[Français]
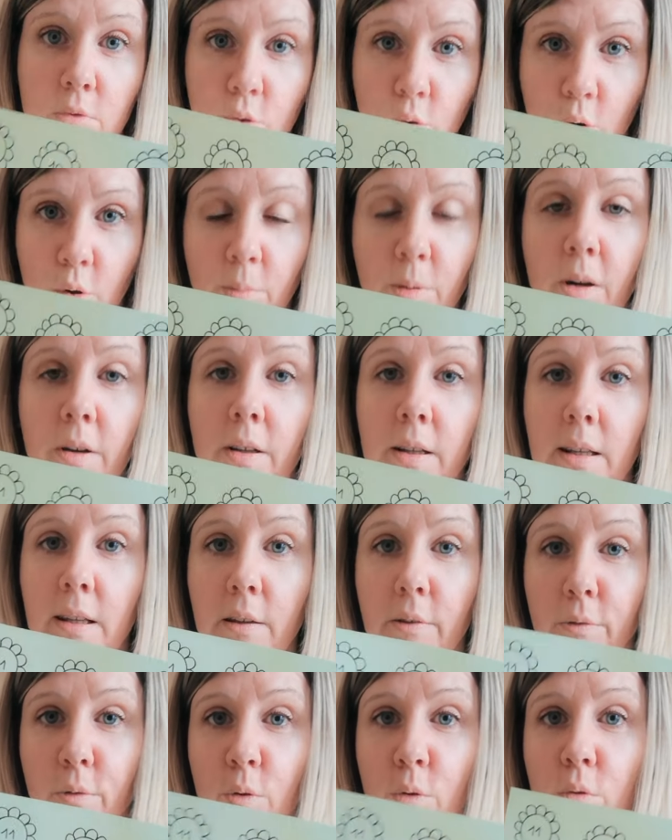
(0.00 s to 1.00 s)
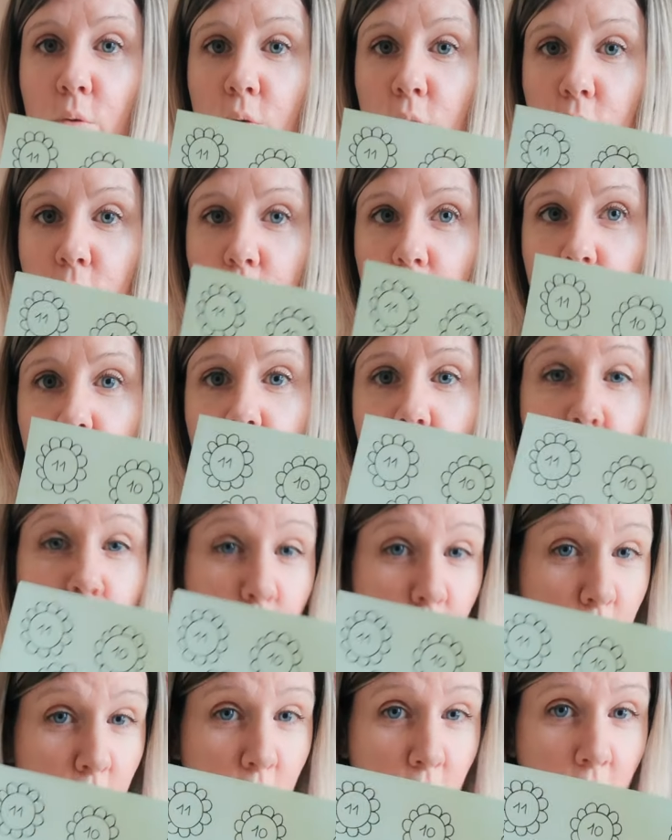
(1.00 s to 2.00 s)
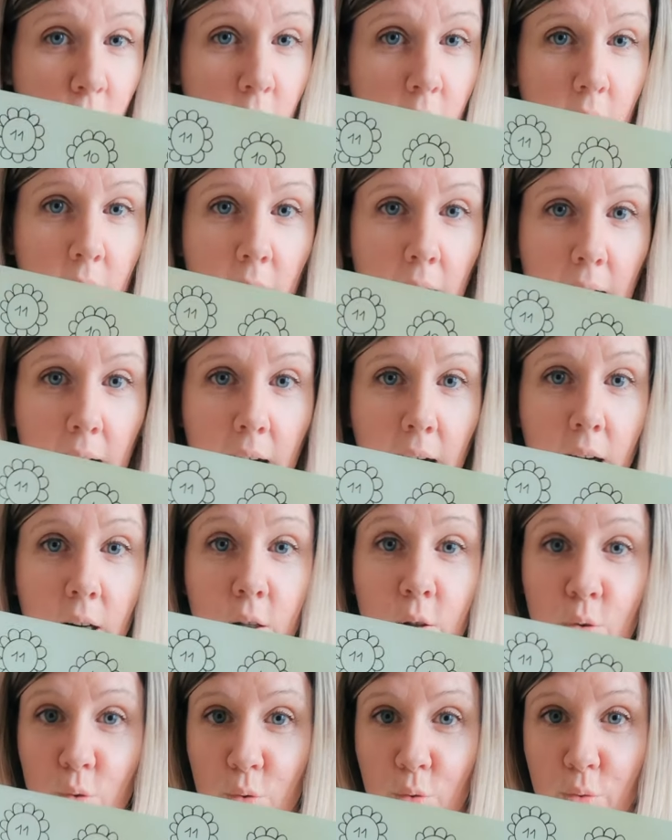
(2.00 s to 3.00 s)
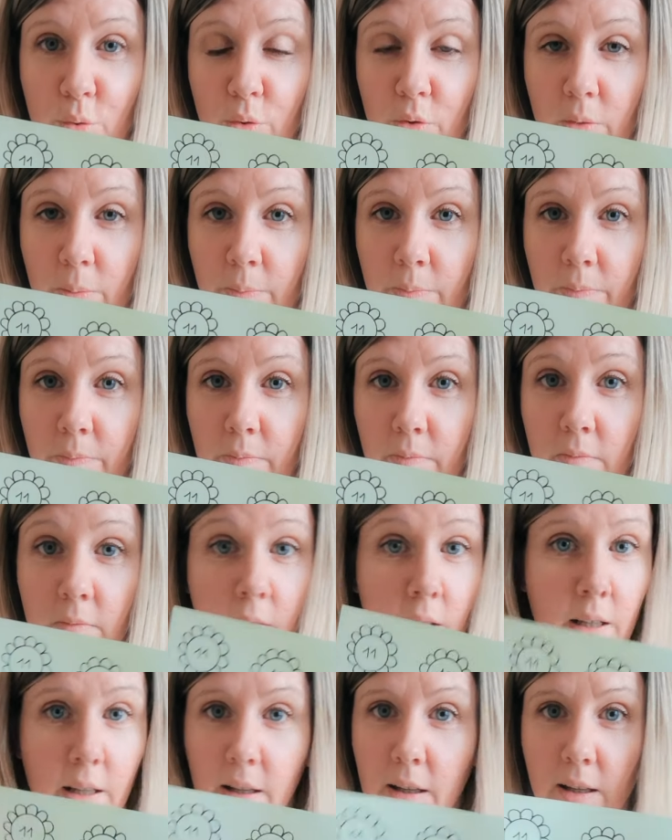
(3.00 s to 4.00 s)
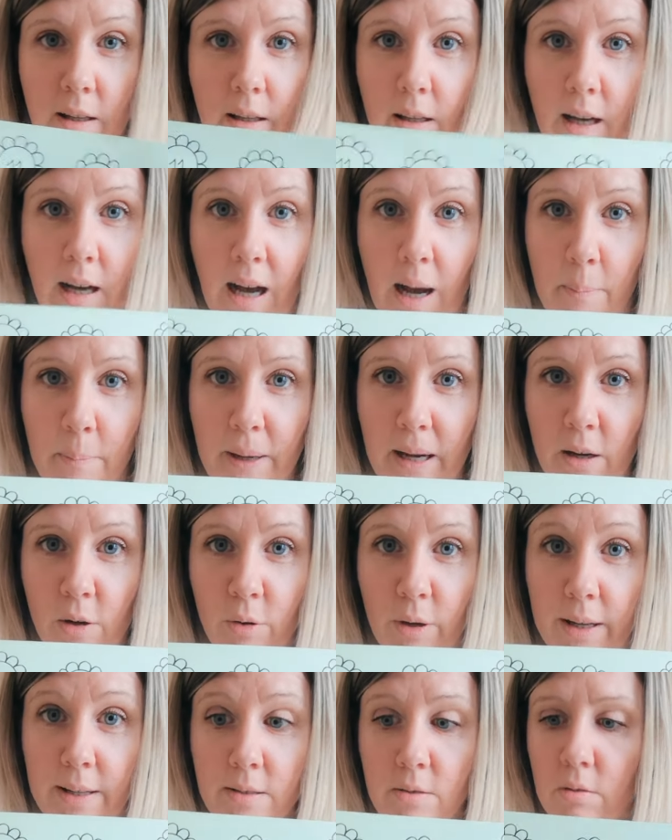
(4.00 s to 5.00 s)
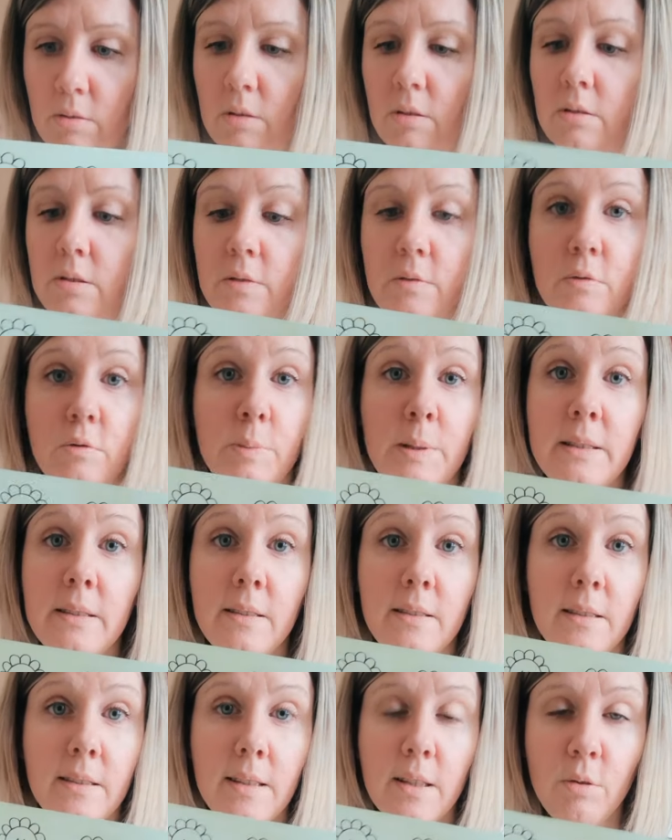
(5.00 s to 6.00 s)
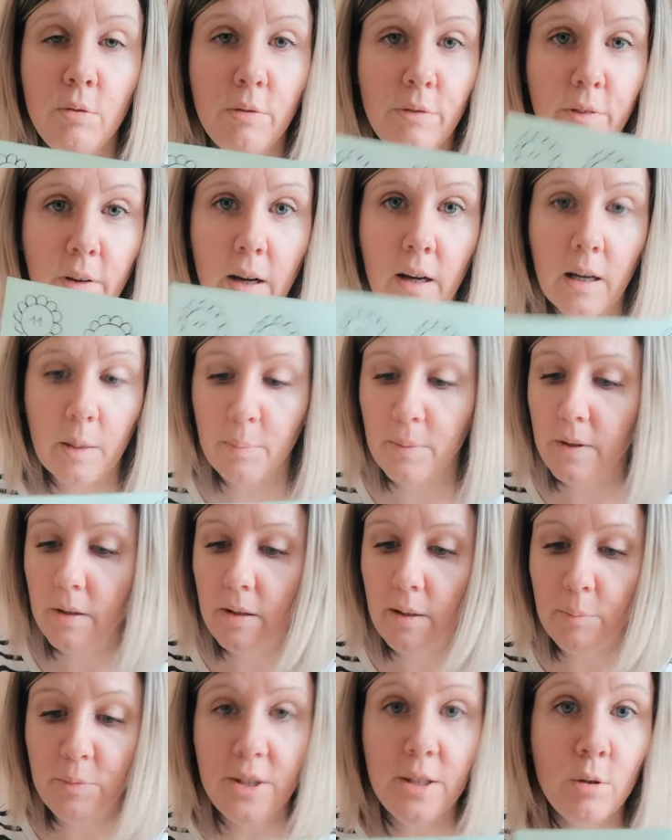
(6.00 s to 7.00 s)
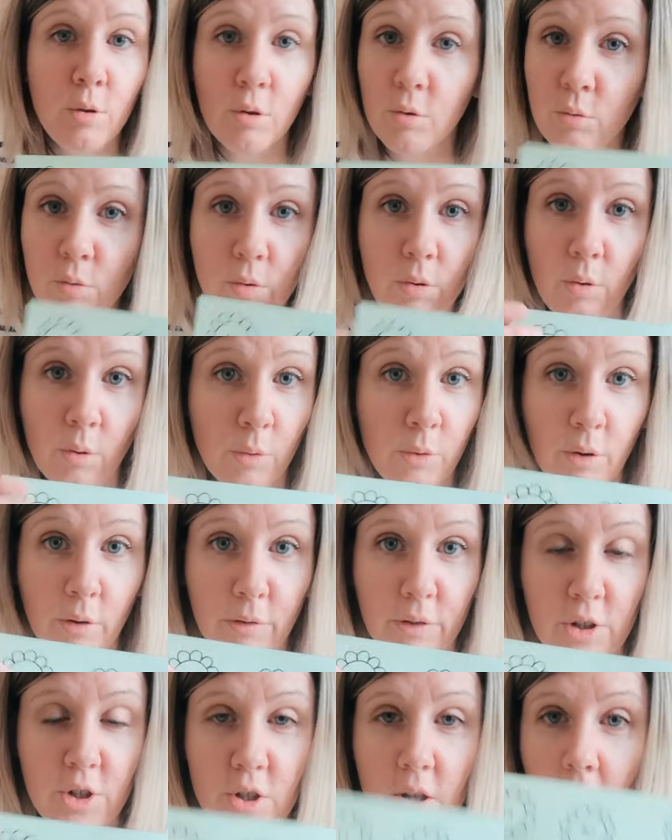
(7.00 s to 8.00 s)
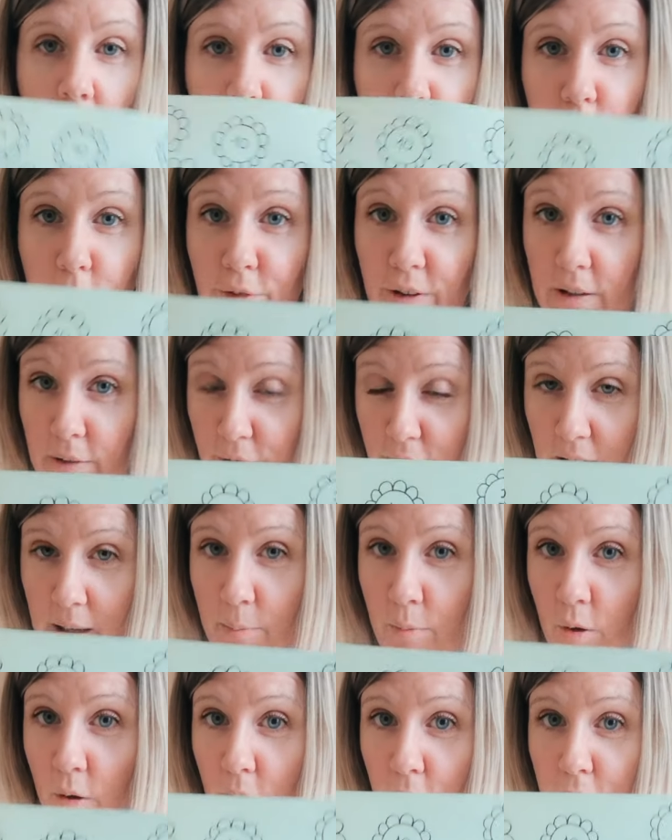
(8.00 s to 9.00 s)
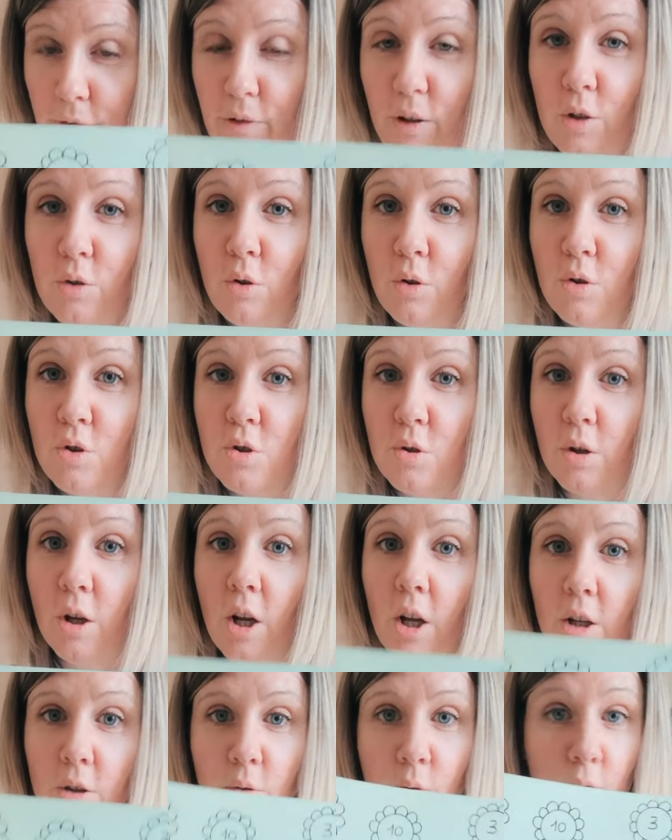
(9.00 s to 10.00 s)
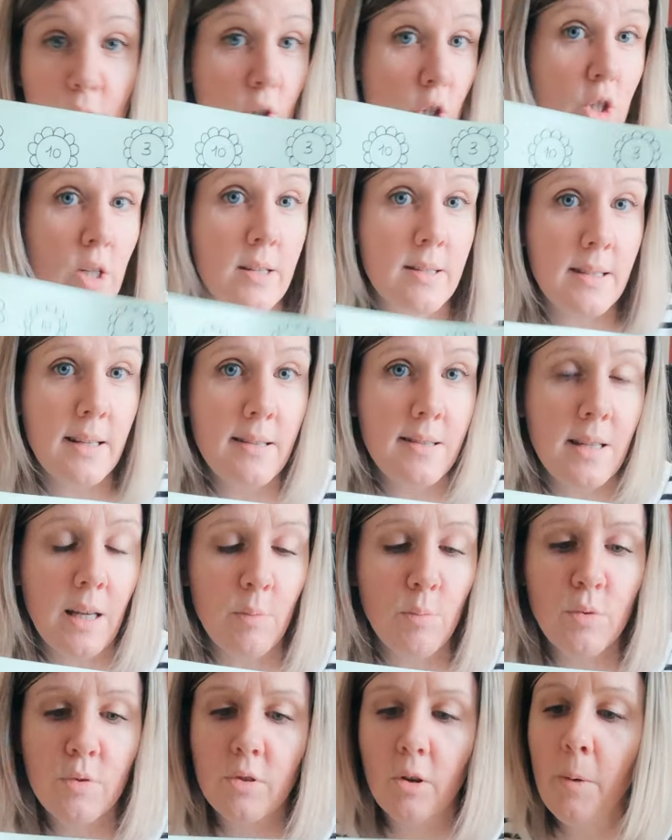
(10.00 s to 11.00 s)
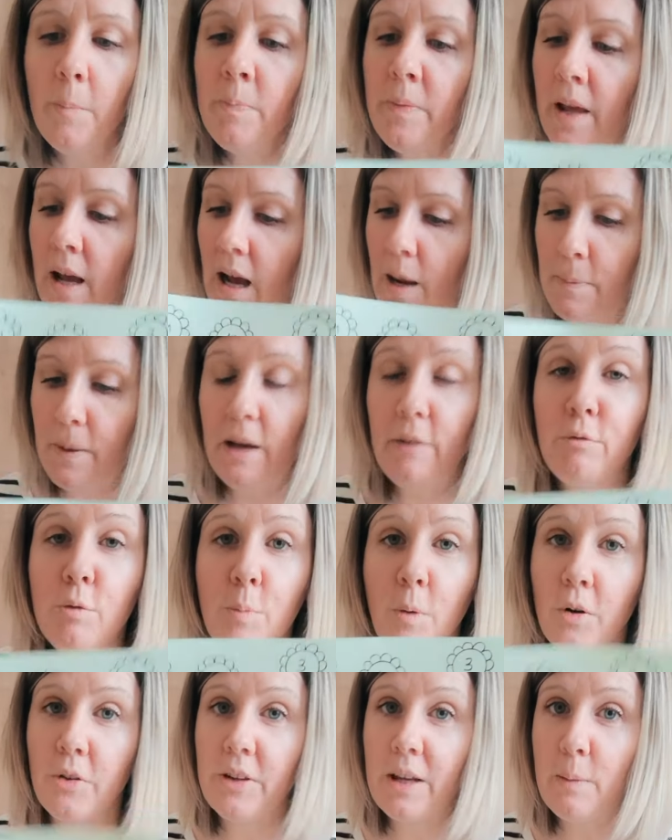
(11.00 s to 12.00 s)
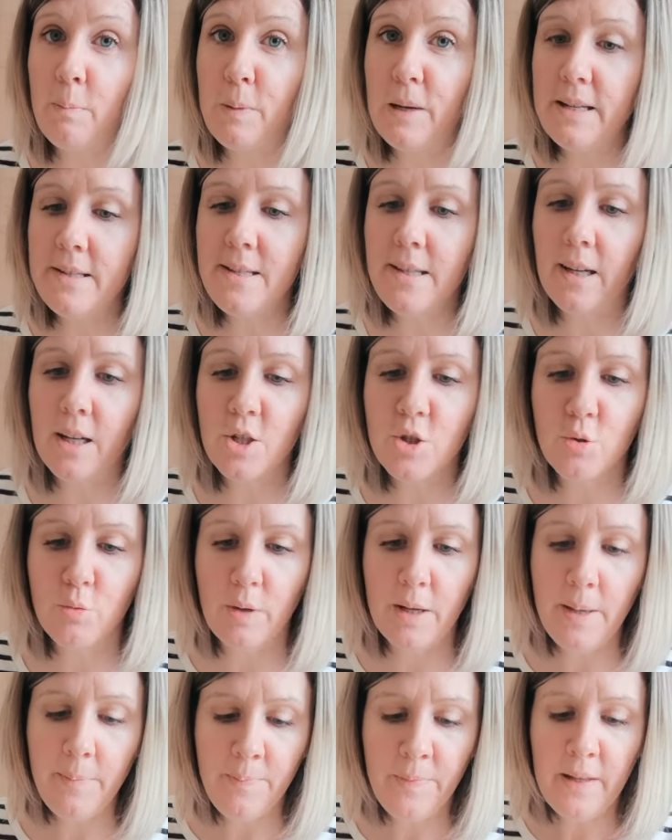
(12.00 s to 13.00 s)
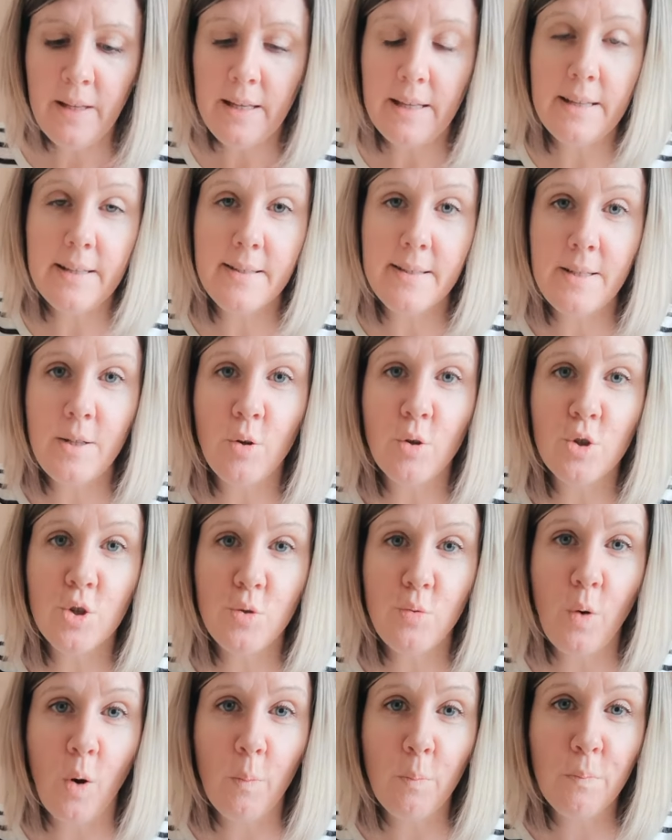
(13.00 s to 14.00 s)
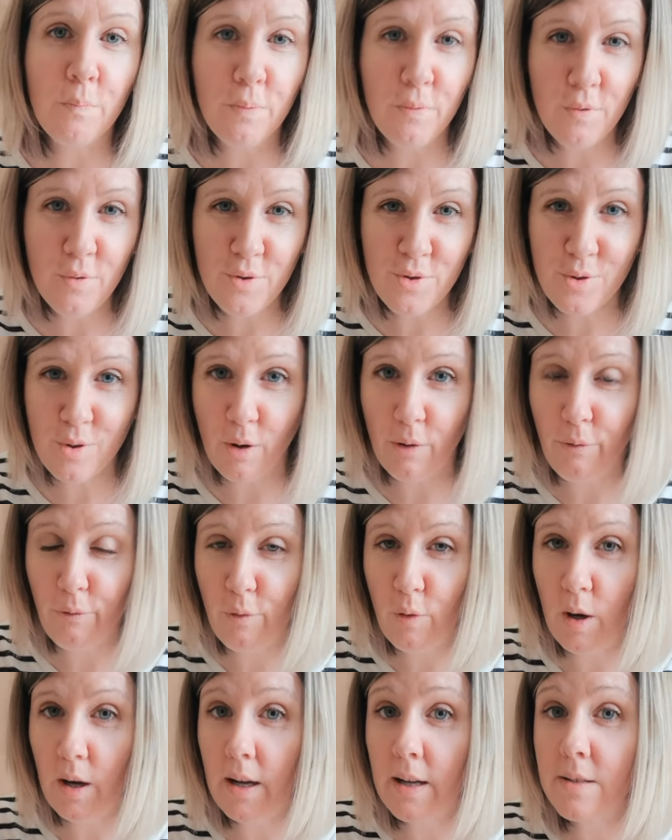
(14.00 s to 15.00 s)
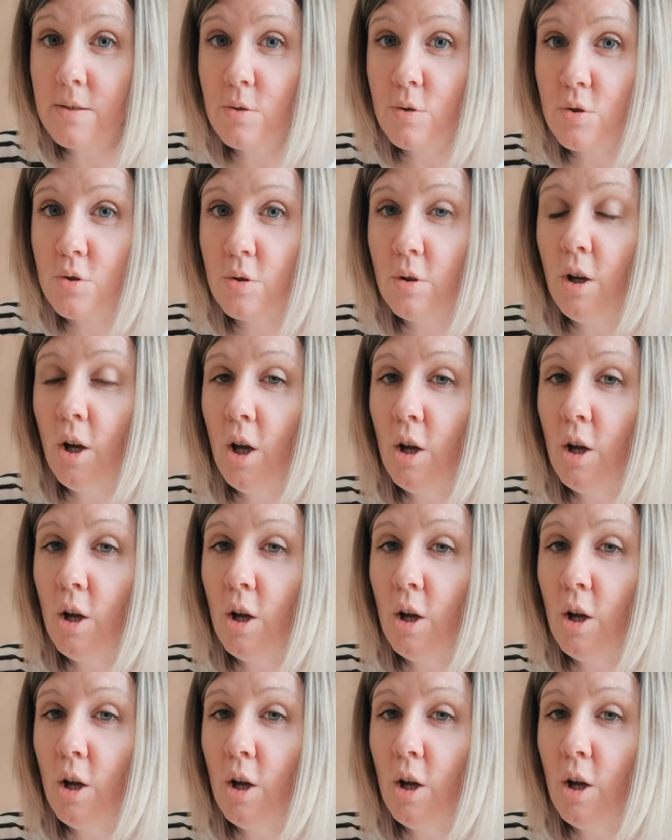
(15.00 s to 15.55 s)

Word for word: nombres qui vont de 2 à 12. Après, le reste, euh, si vous mettez des nénuphars et puis des petites grenouilles, on s'en fiche. Vous faites vraiment votre jeu. Donc déjà, ça, c'est amusant. Après, vous prendrez plaisir à jouer. Et c'est en jouant plusieurs fois à ce jeu